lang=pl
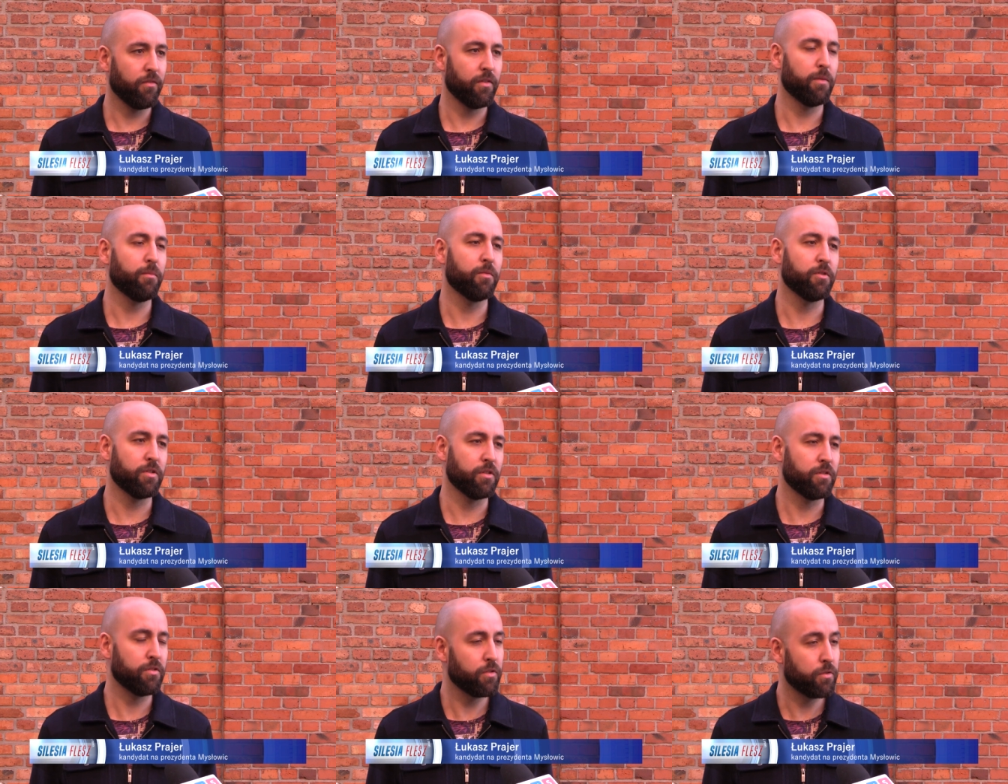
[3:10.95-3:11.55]

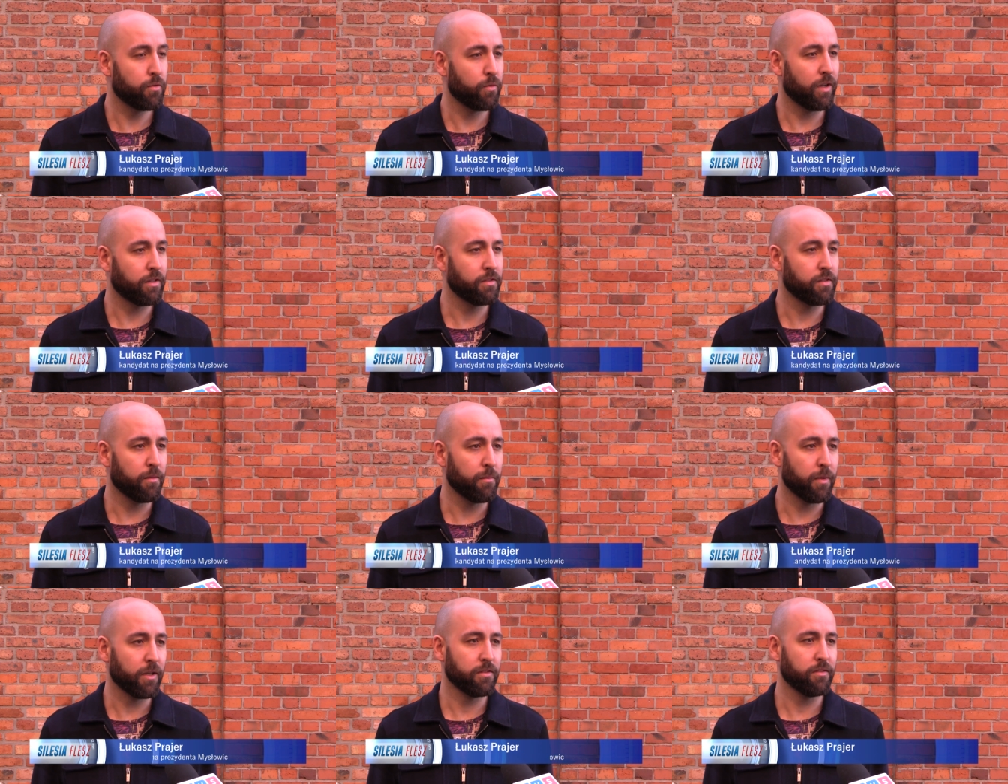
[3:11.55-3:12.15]
Wiemy, że
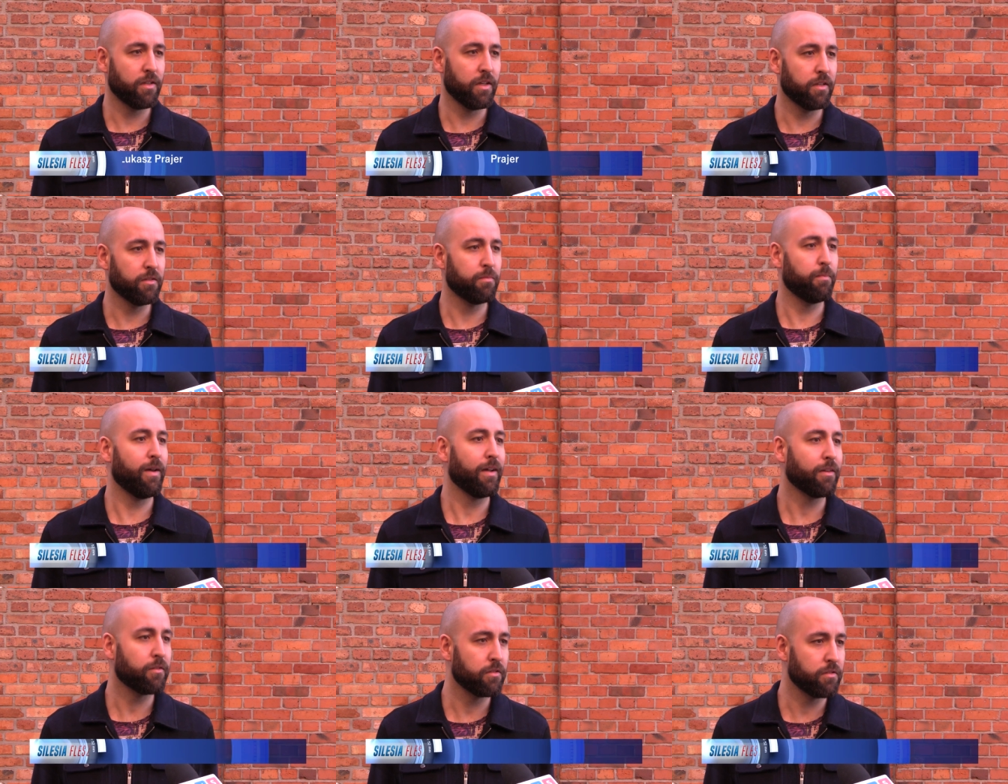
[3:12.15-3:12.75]
sytuacja miasta jest
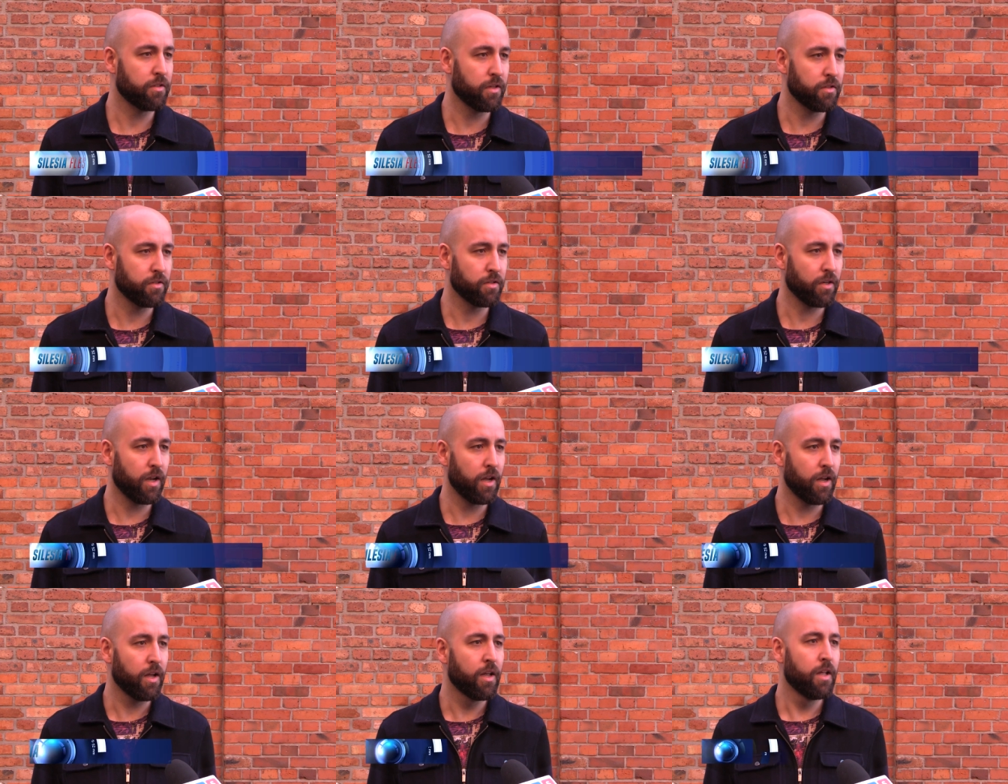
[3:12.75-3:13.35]
bardzo
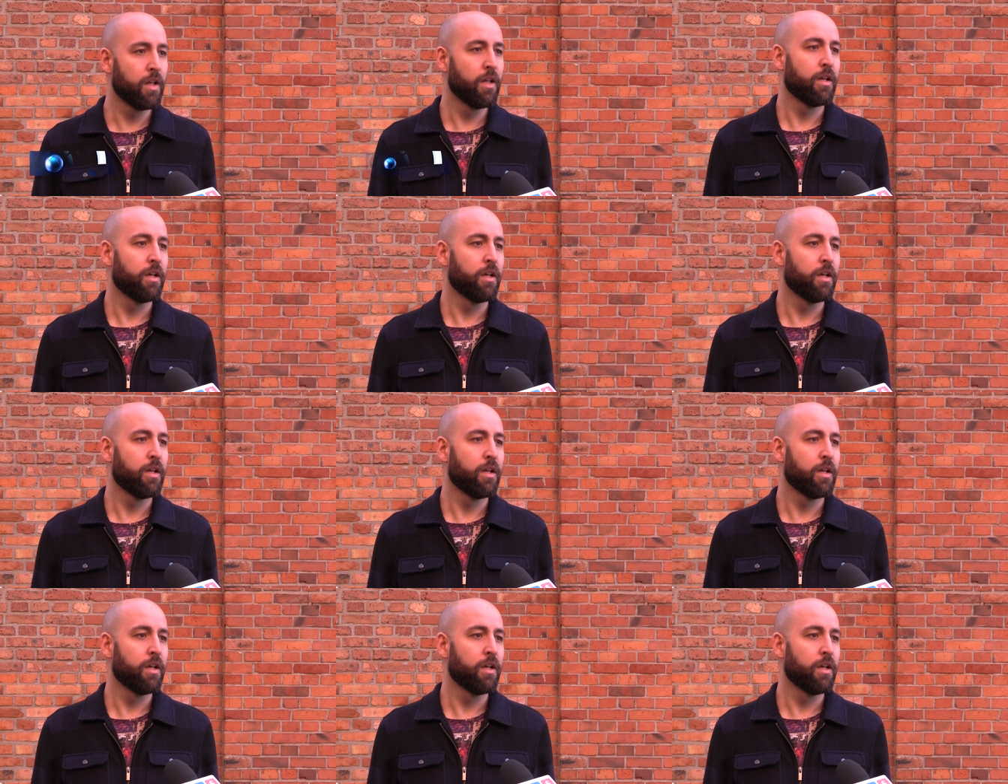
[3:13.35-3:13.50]
ciężka,